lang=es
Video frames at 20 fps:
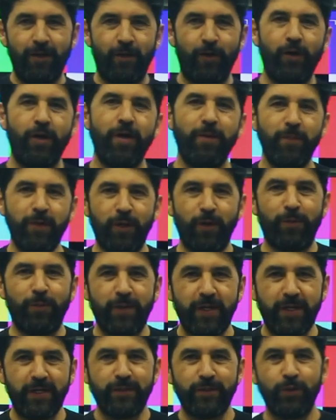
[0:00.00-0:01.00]
Hola, mi
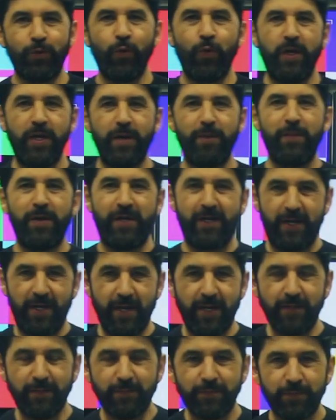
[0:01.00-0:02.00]
nombre es William
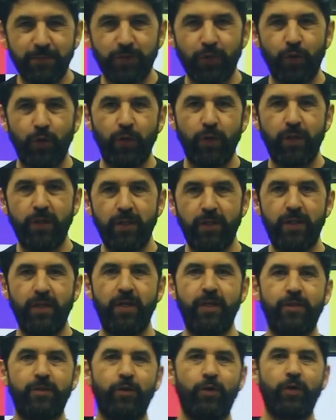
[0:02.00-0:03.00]
Barragán, soy
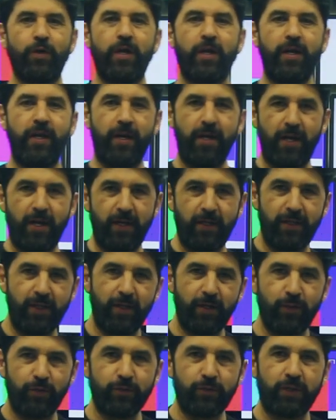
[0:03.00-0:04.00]
director general
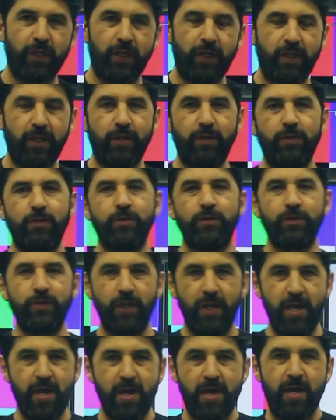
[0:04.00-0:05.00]
de contenidos
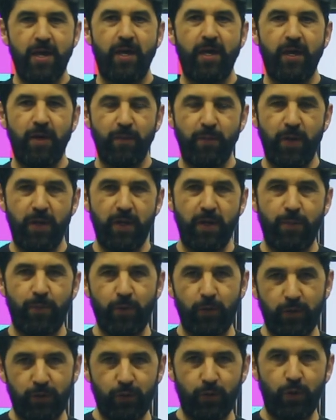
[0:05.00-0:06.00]
en
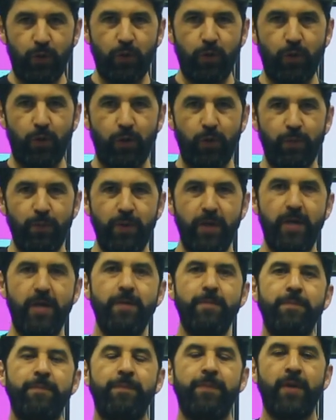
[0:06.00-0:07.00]
MediaPro Estudio
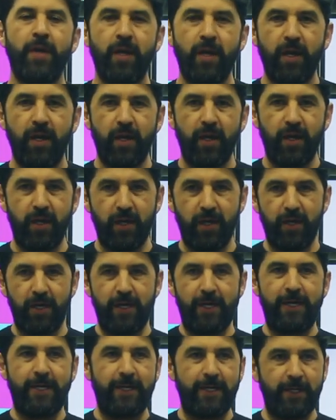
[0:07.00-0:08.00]
Colombia.
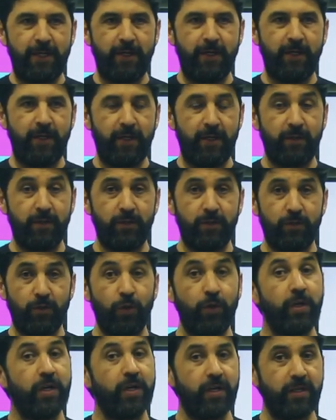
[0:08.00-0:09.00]
Eh,
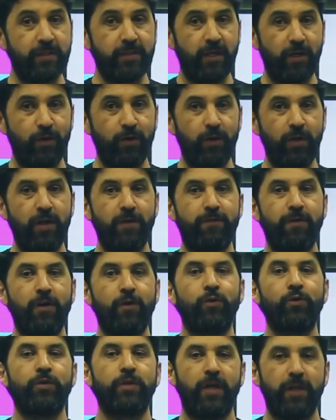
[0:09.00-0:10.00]
soy egresado de la
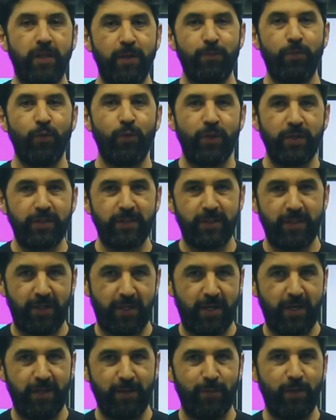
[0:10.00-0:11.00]
Facultad de
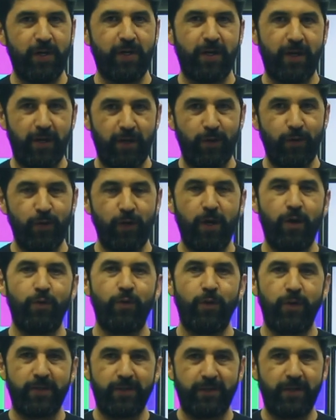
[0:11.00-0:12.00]
Publicidad y Mercadeo de la
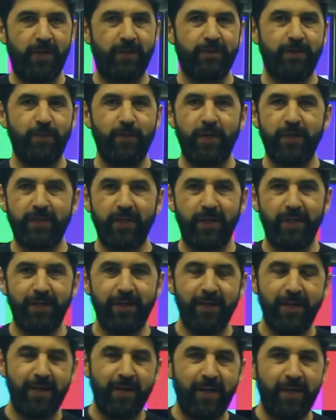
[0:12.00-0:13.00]
Universidad de San
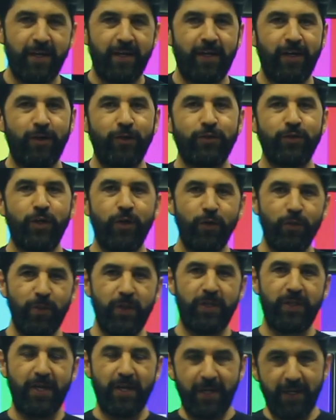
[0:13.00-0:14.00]
Martín y los quiero
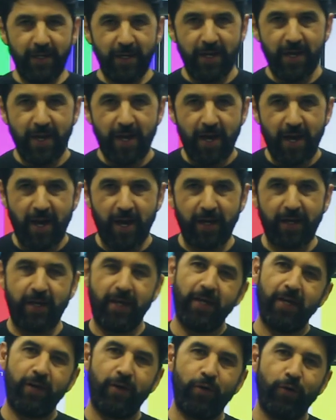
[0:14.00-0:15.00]
invitar a
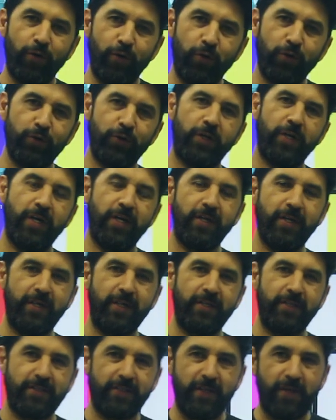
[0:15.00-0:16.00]
que conozcan
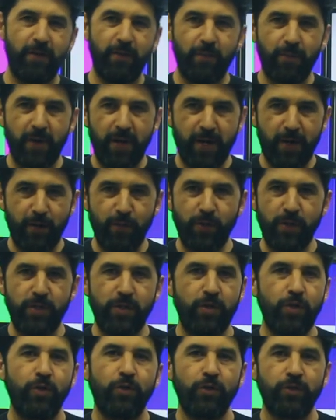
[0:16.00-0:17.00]
esta
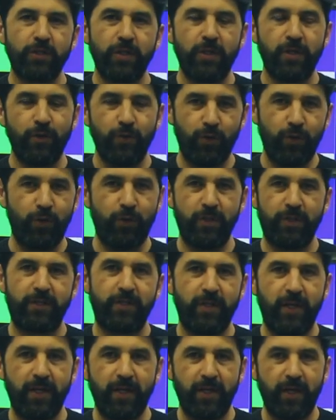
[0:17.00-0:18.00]
maravillosa
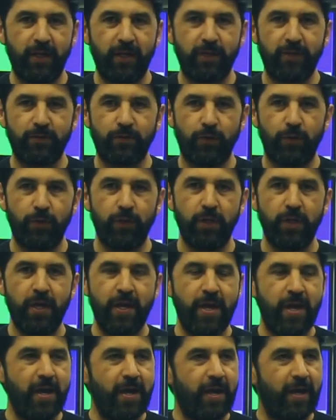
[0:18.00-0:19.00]
universidad de la que estoy
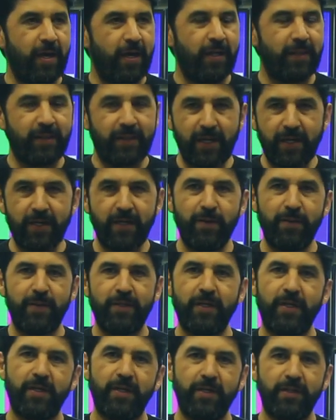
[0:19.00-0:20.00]

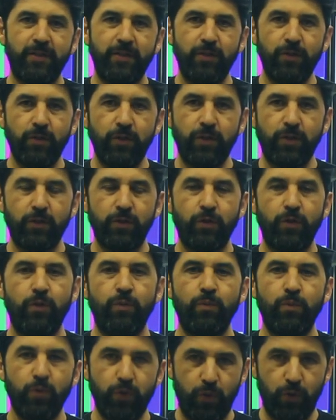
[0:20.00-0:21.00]
eternamente agradecido y soy
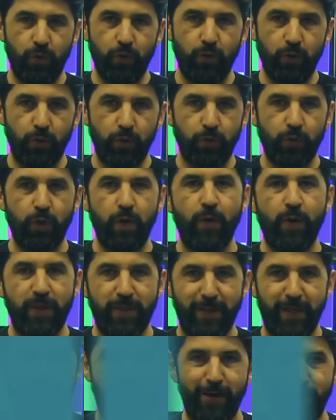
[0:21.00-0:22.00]
muy orgulloso y
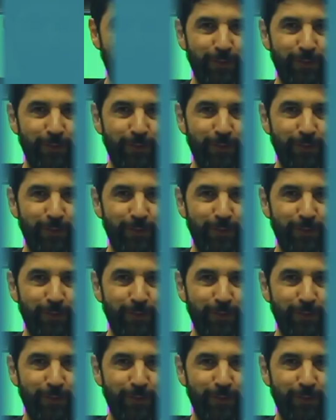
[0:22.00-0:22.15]
abanderado.